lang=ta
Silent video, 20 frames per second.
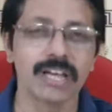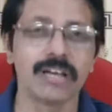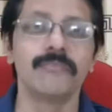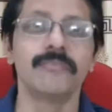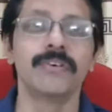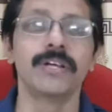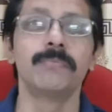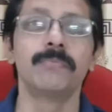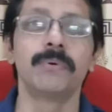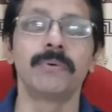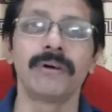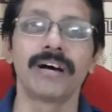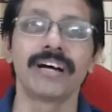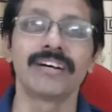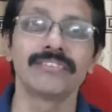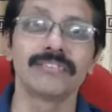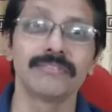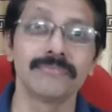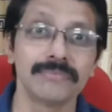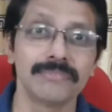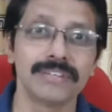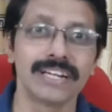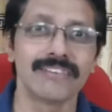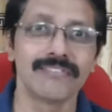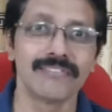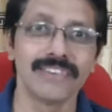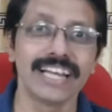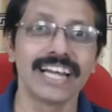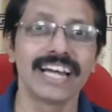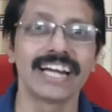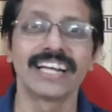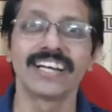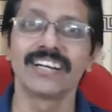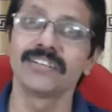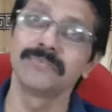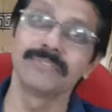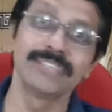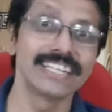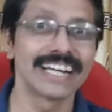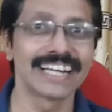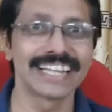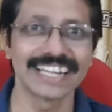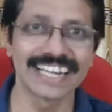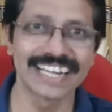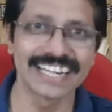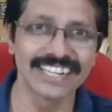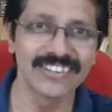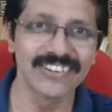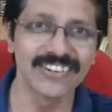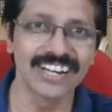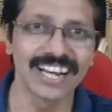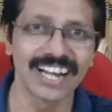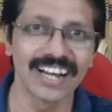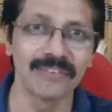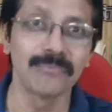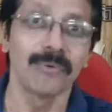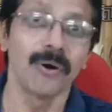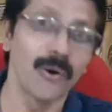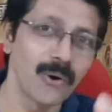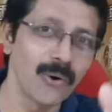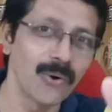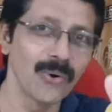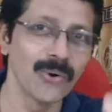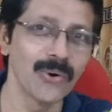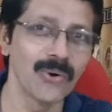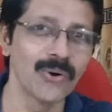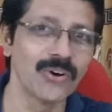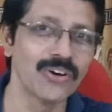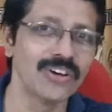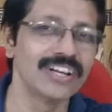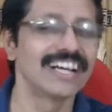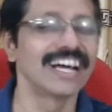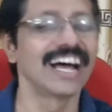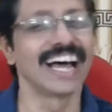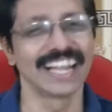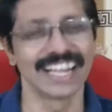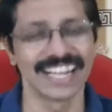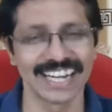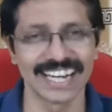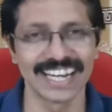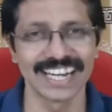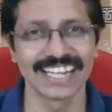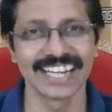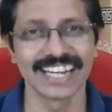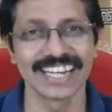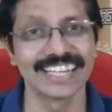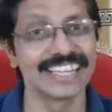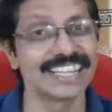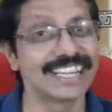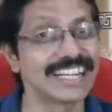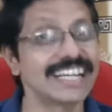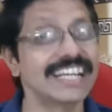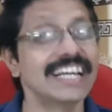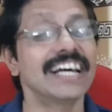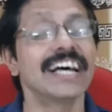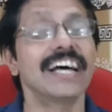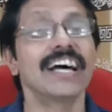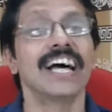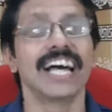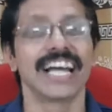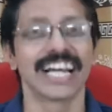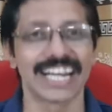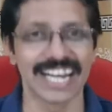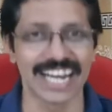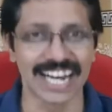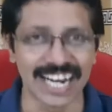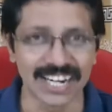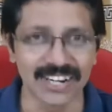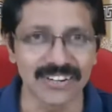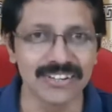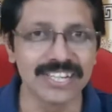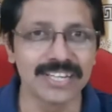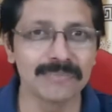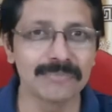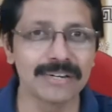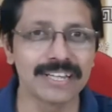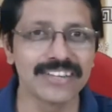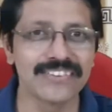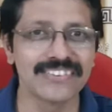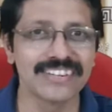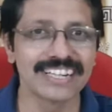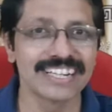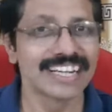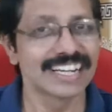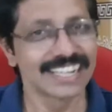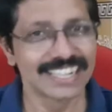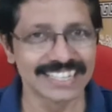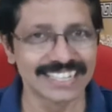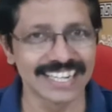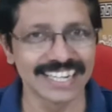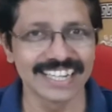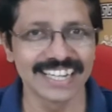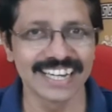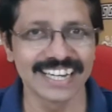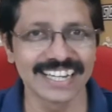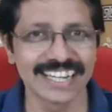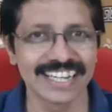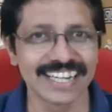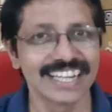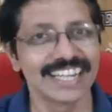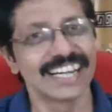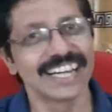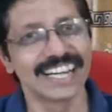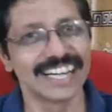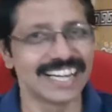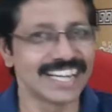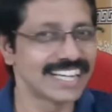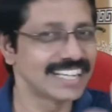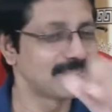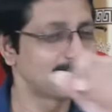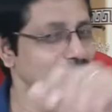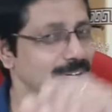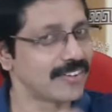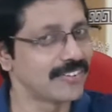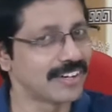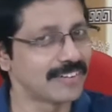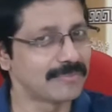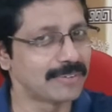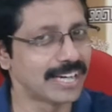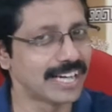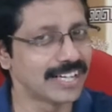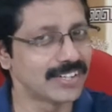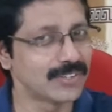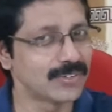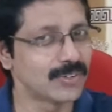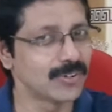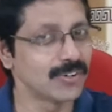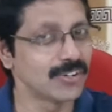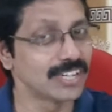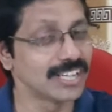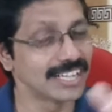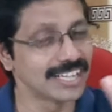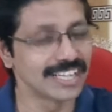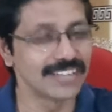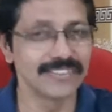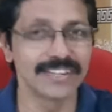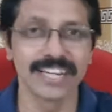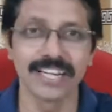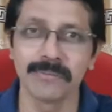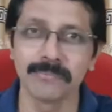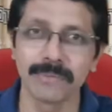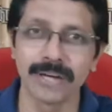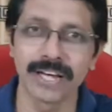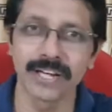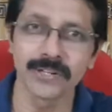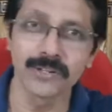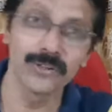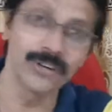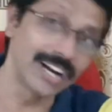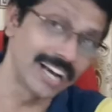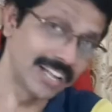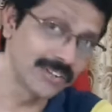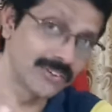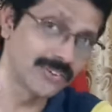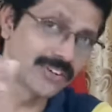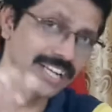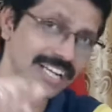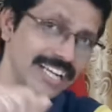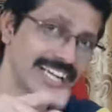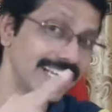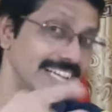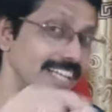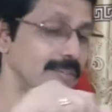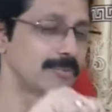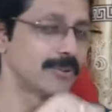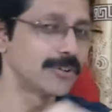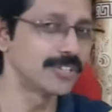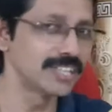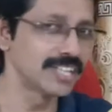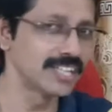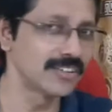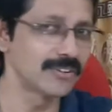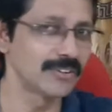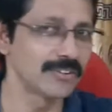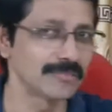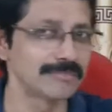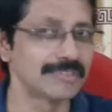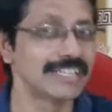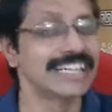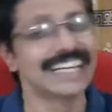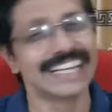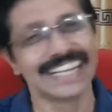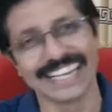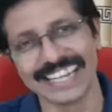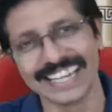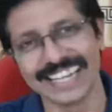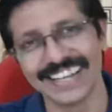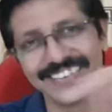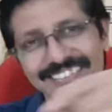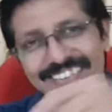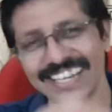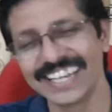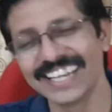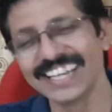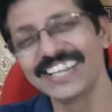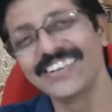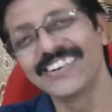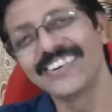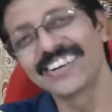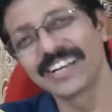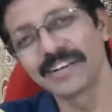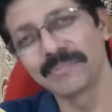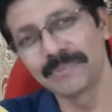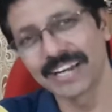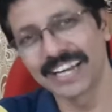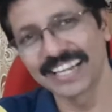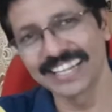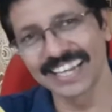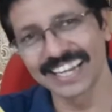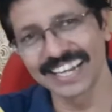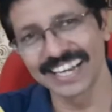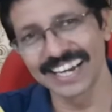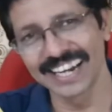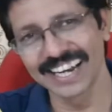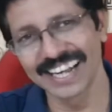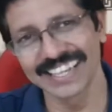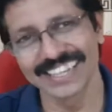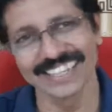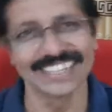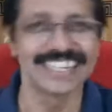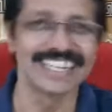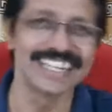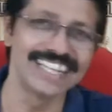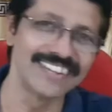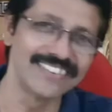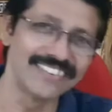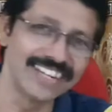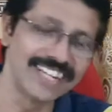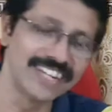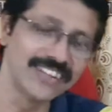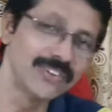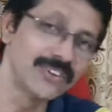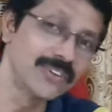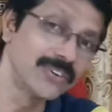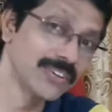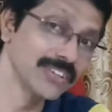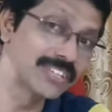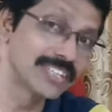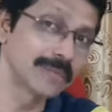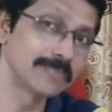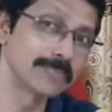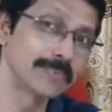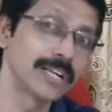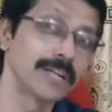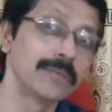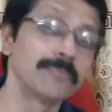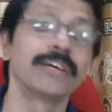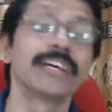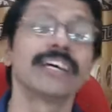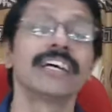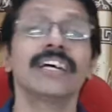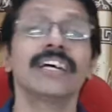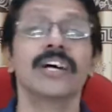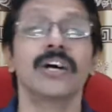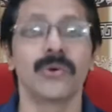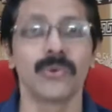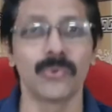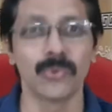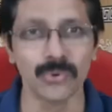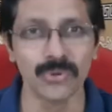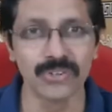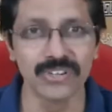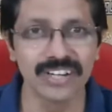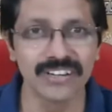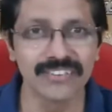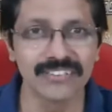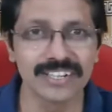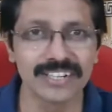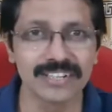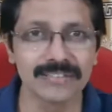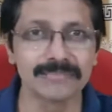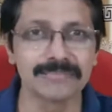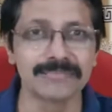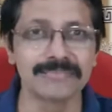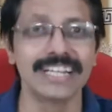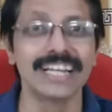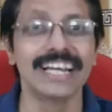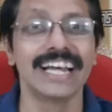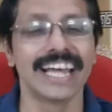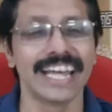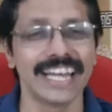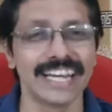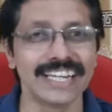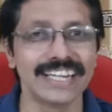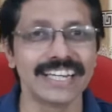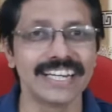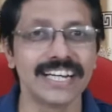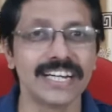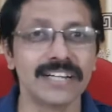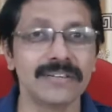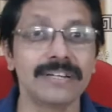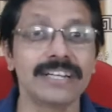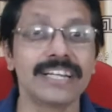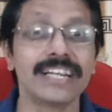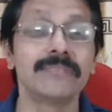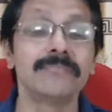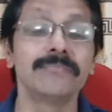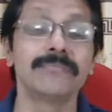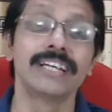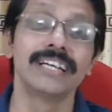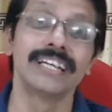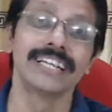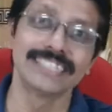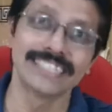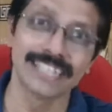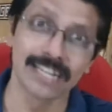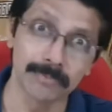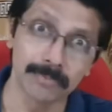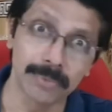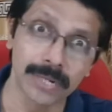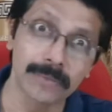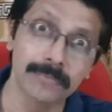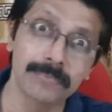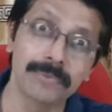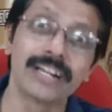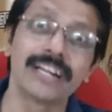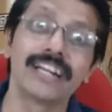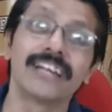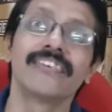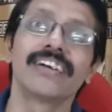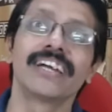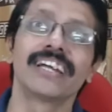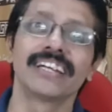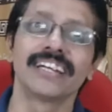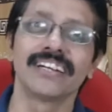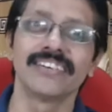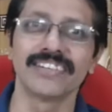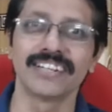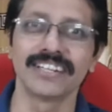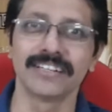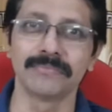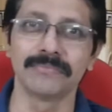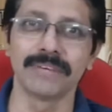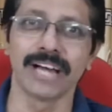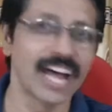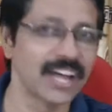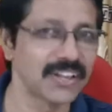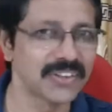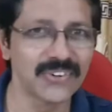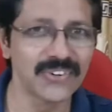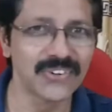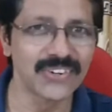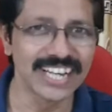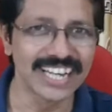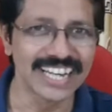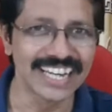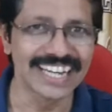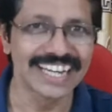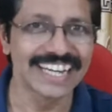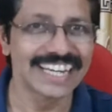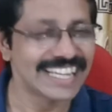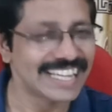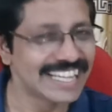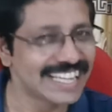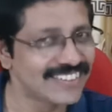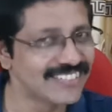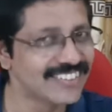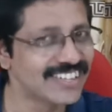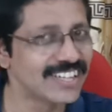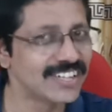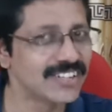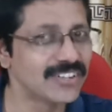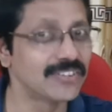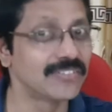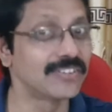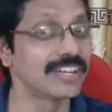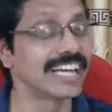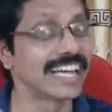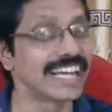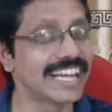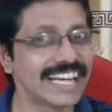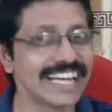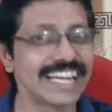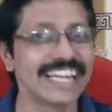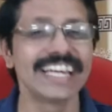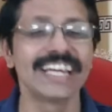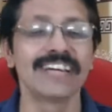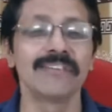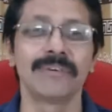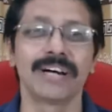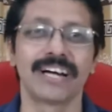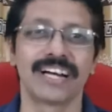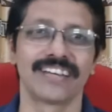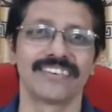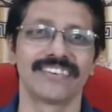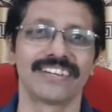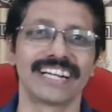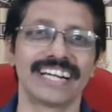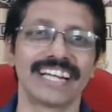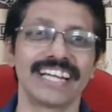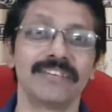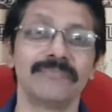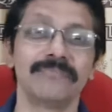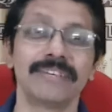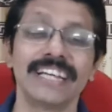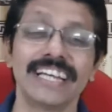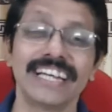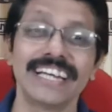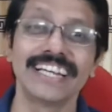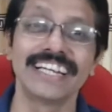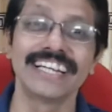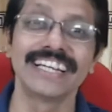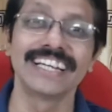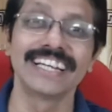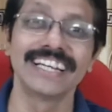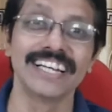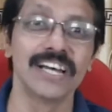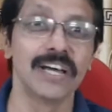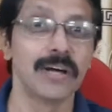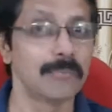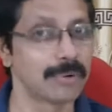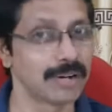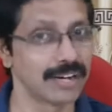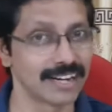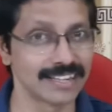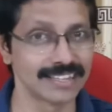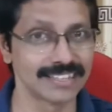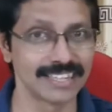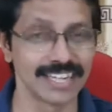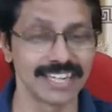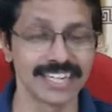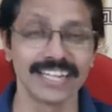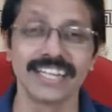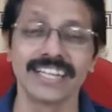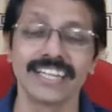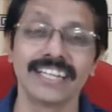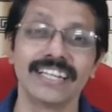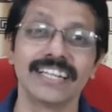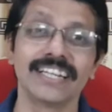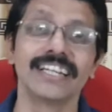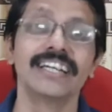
விருப்பமாகவும் விளையாட்டாகவும் விஞ்ஞானத்தை கற்றுக்கொள்ளலாம் ஓ அதனால தான் இந்த காணொலியை பதிவிடுறேன் சரிதானே எல்லாரும் வடிவாக பாருங்கோ இறுதி வரையும் பாருங்கோ அதோட என்ன மட்டும் செய்யணும் இந்த வீடியோகளை பார்த்தா காணாது இந்த வீடியோவுக்கு ஒரு சப்ஸ்கிரைப்பை கொடுக்க வேணும் என்ன ரெண்டு பேரையும் சப்ஸ்கிரைப் பண்ண வைக்க வேணும் அதோட இந்த வீடியோவை ஏனிய மாணவர்களையும் ஏனிய பாடசாலை ஏனிய